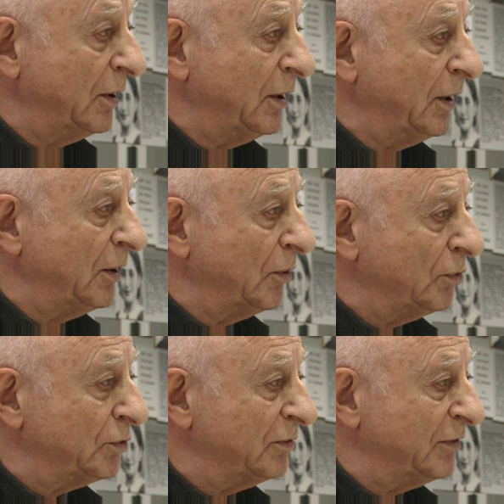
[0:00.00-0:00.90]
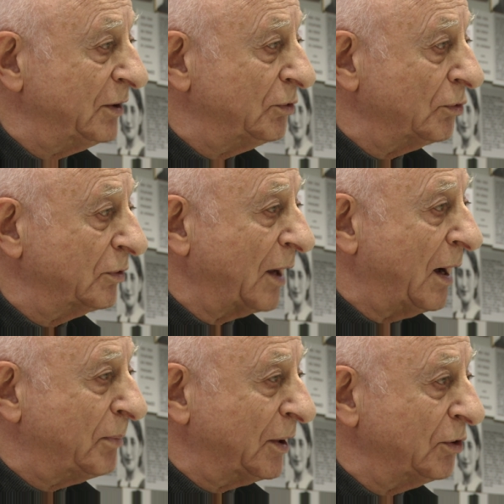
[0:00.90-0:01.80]
et on devait donc
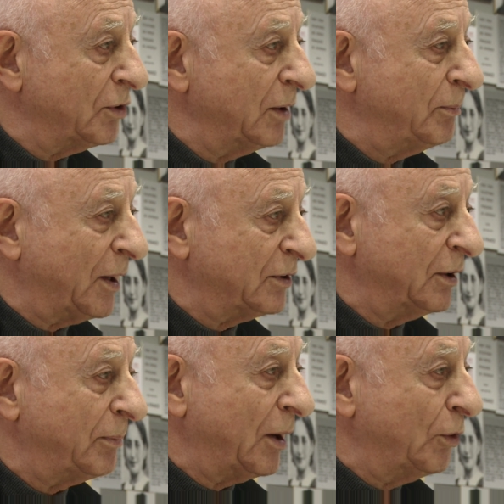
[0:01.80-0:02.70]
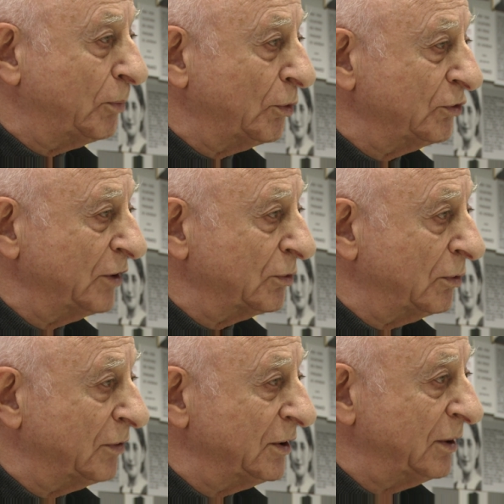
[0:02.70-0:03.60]
a priori partir par le prochain
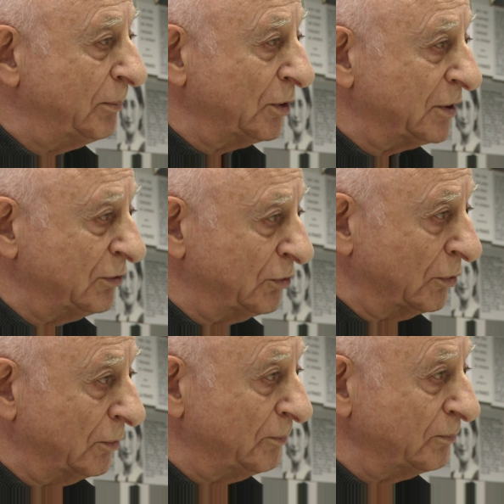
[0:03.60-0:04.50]
convoi de déportation.